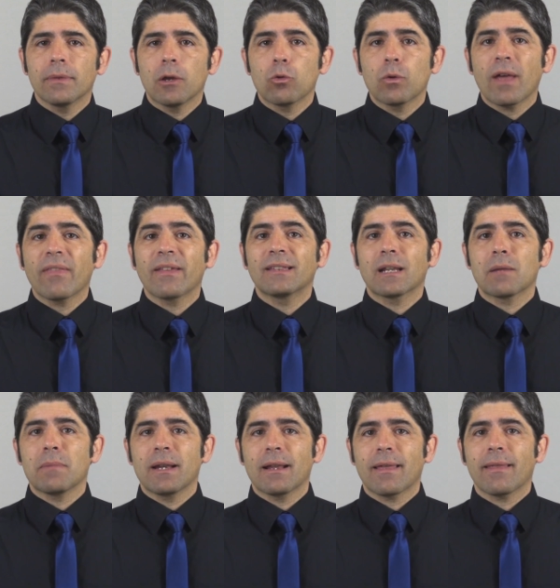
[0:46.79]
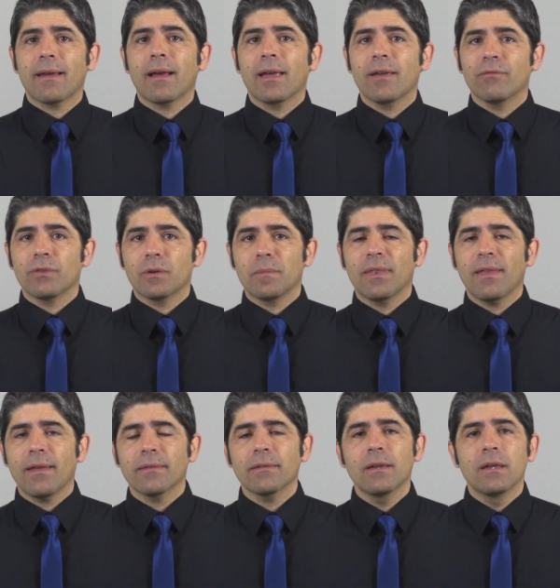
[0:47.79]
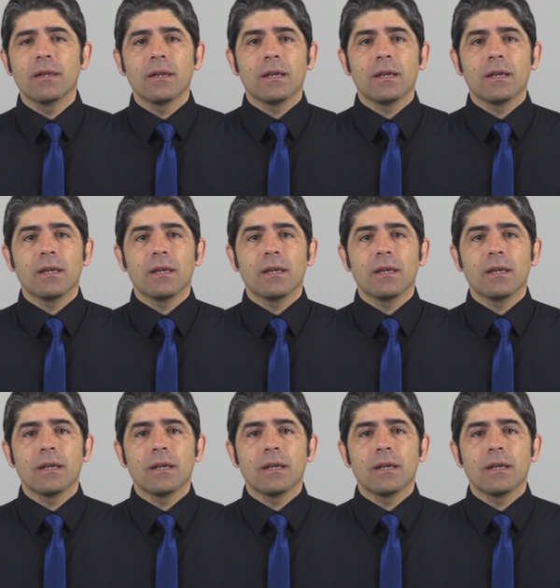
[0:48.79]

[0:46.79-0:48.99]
de una determinada enfermedad